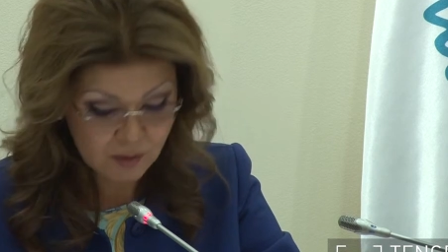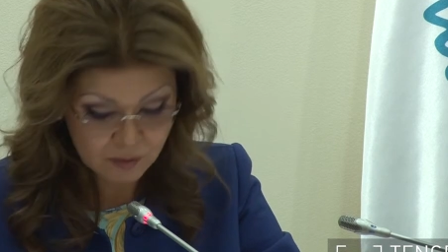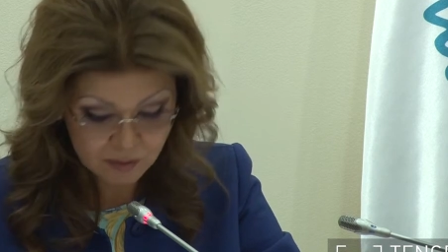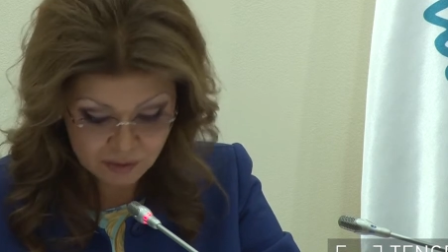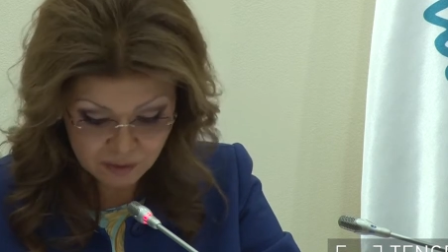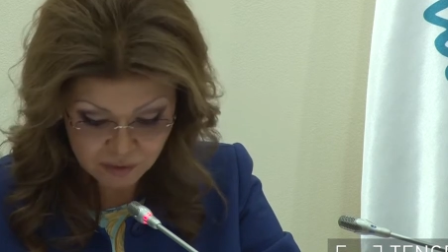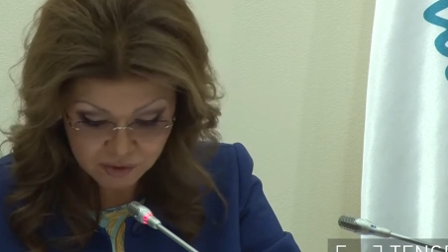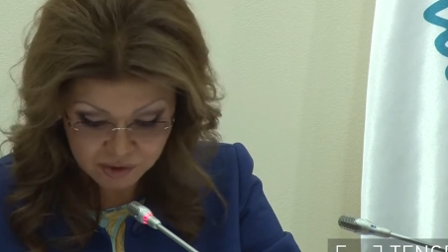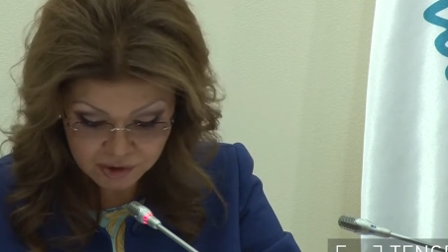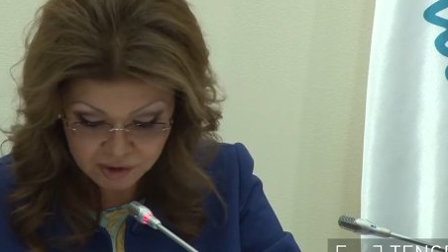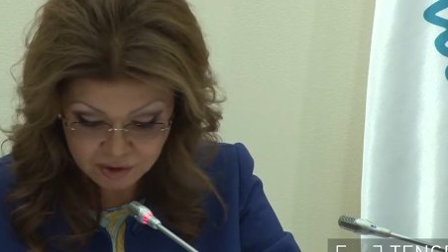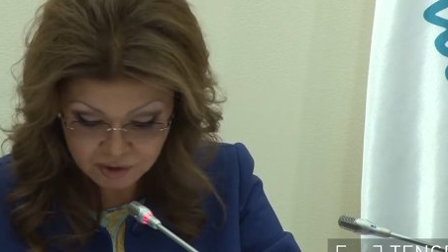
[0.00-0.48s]

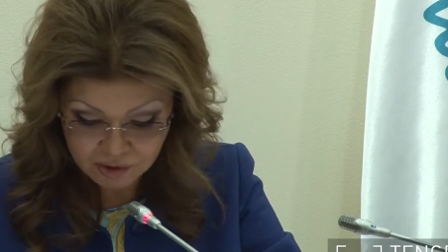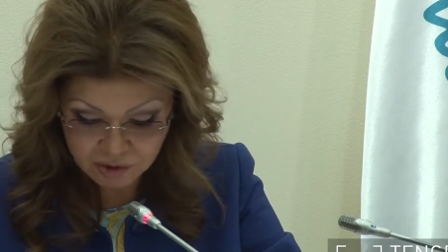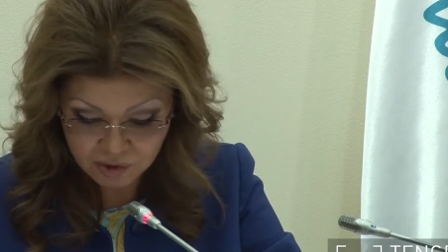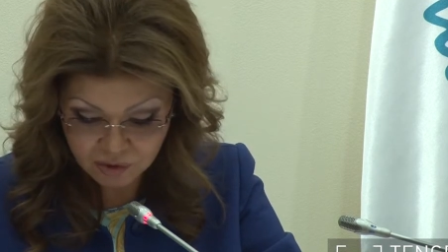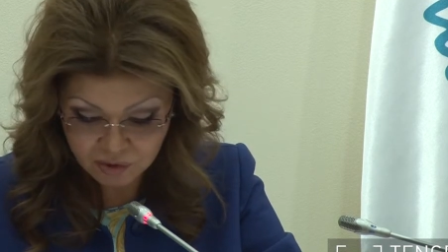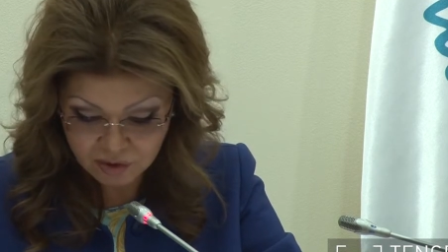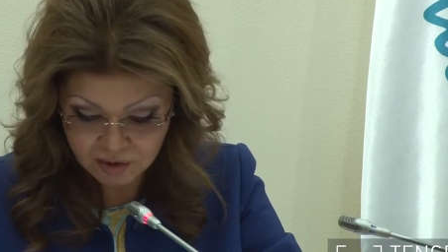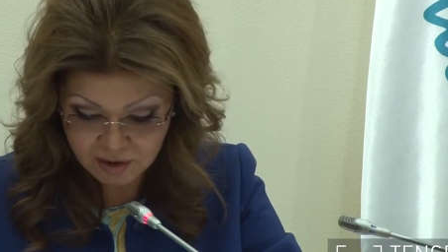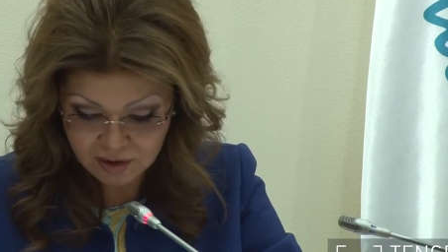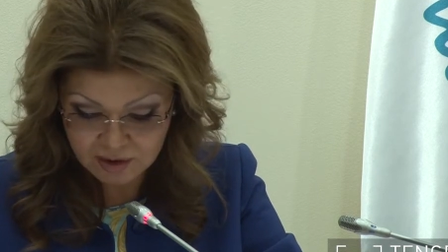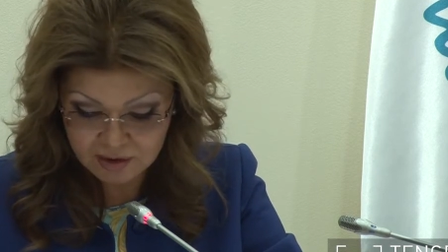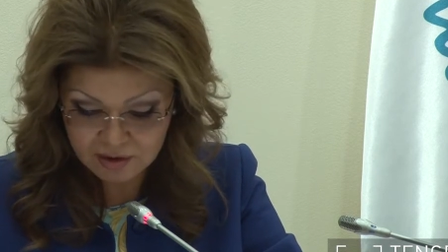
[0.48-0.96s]
Получилось,
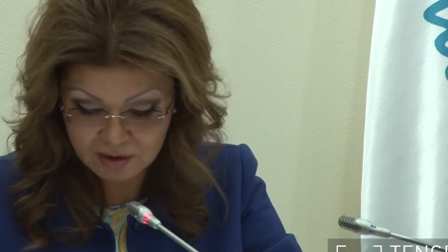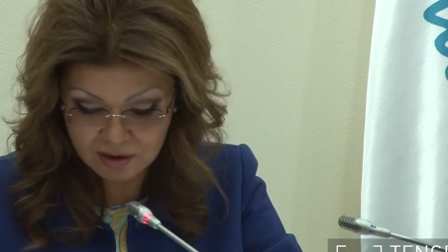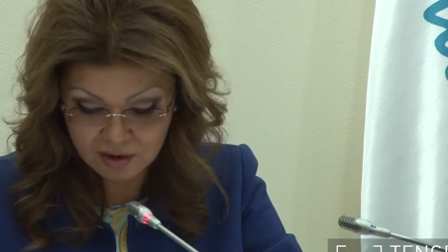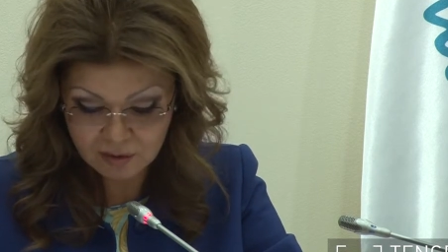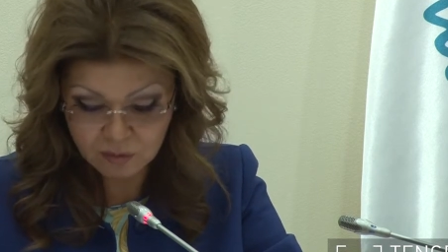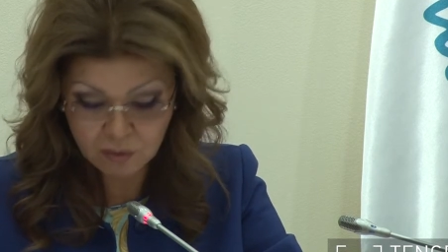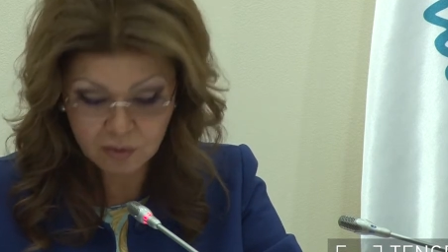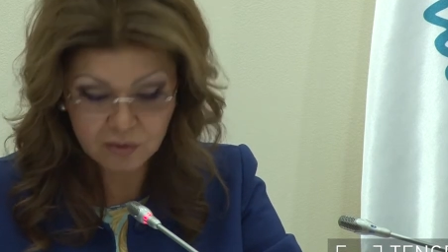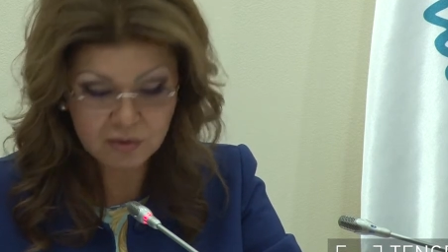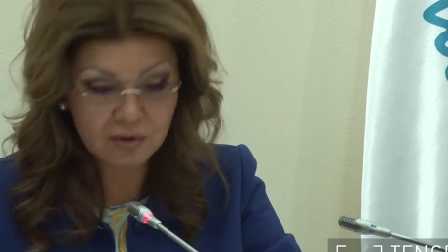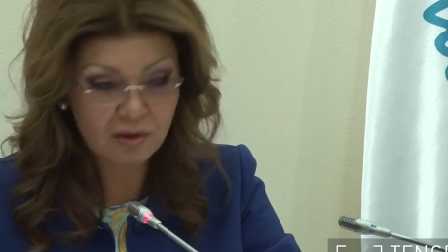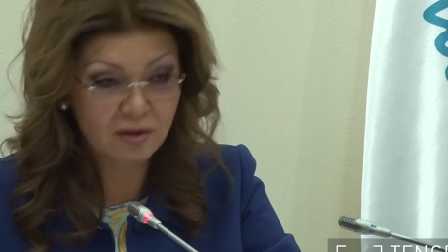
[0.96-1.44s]
что она
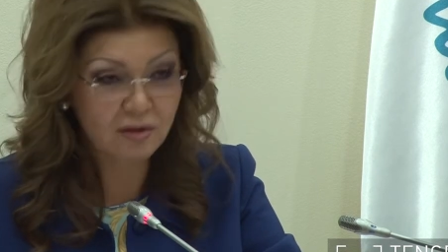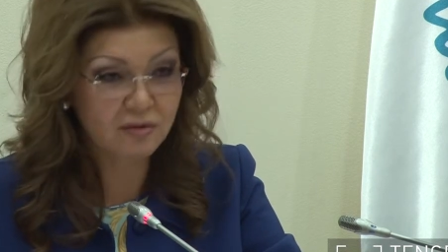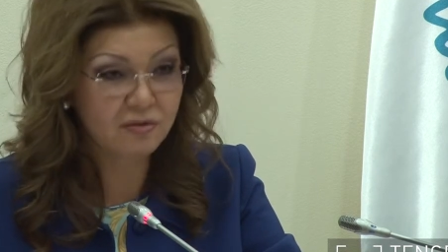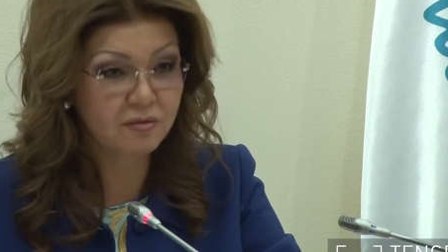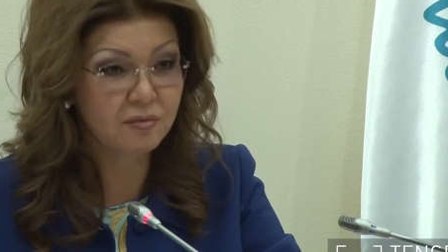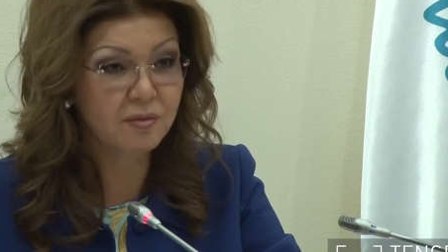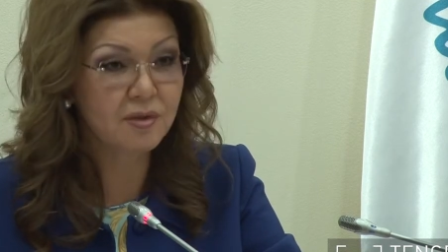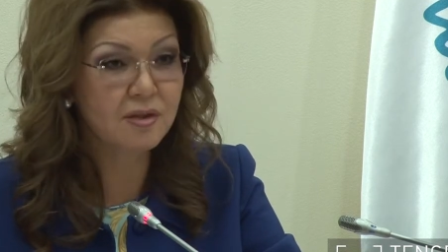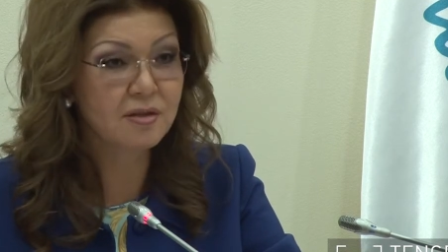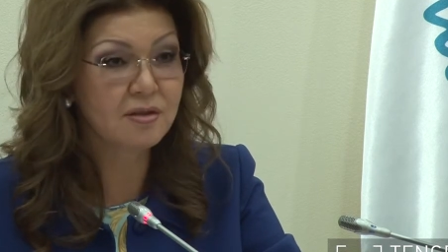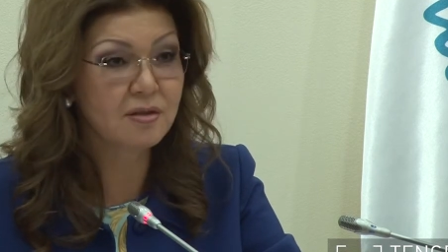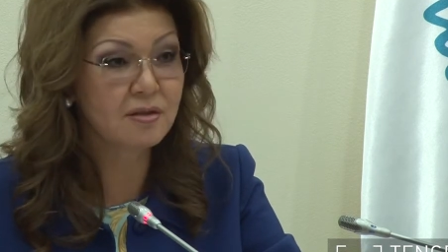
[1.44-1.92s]
заработала
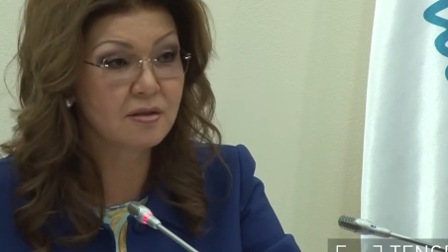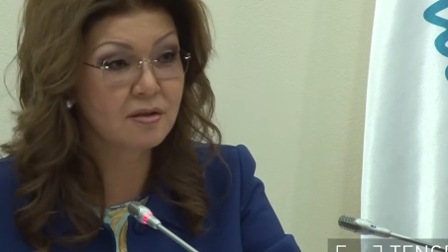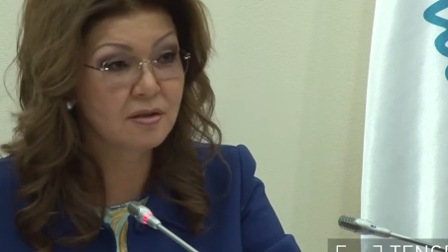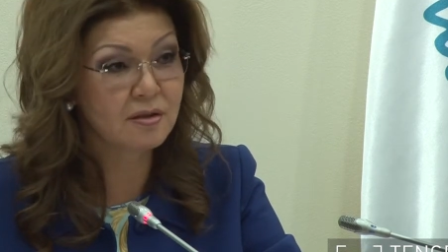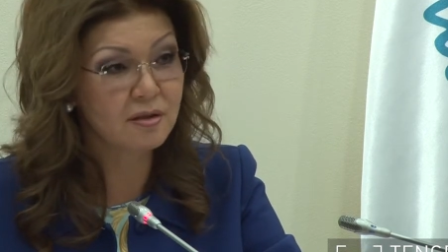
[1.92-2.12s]
в месяц